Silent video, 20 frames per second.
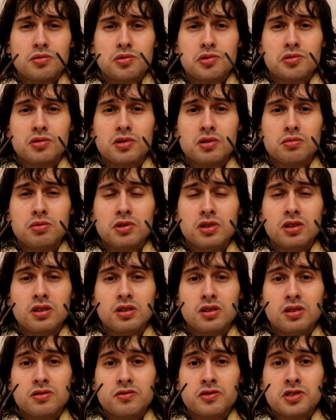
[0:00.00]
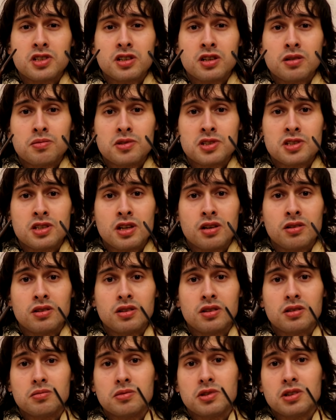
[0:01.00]
в общем-то, были
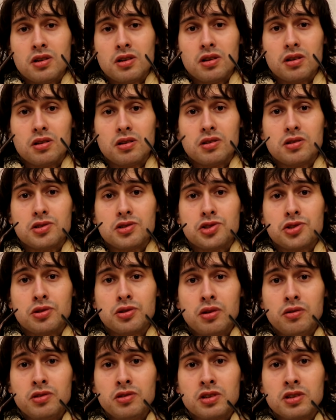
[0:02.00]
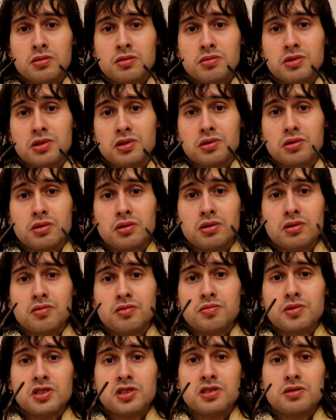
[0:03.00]
высокопоставленными э, чиновниками, то, в
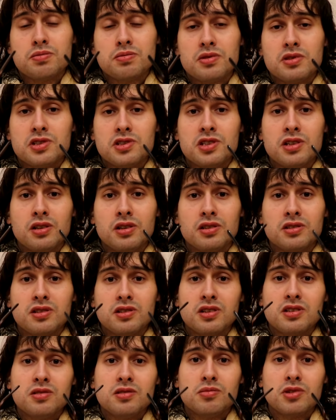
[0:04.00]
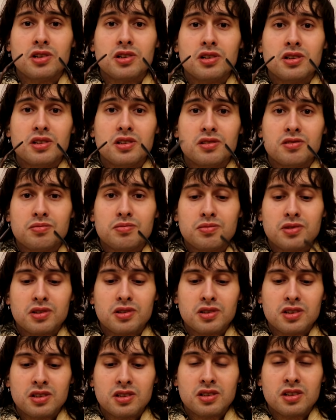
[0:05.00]
принципе, сделать они могли
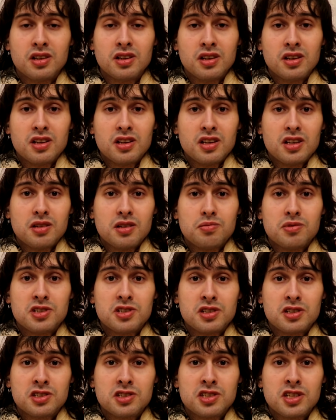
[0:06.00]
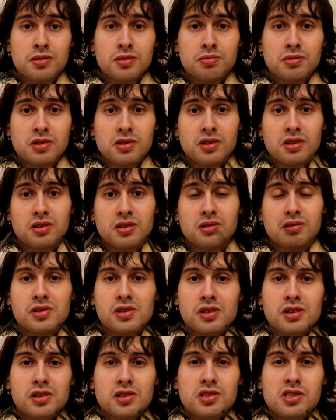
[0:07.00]
вполне и без рецепта.
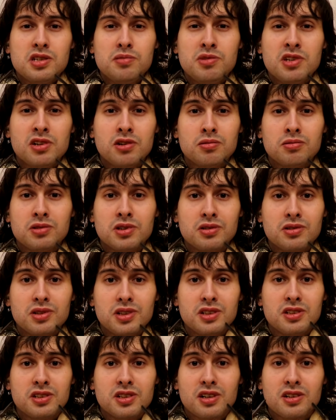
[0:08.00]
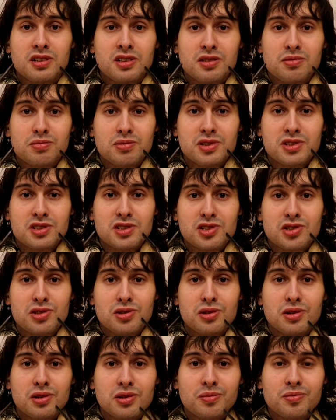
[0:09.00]
Не мне вам говорить, как это
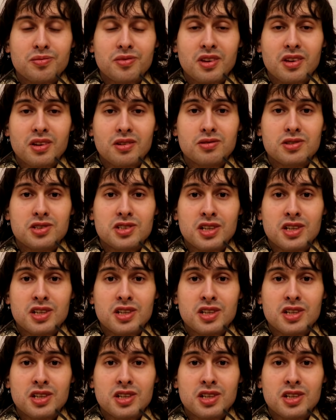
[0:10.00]
произошло, вы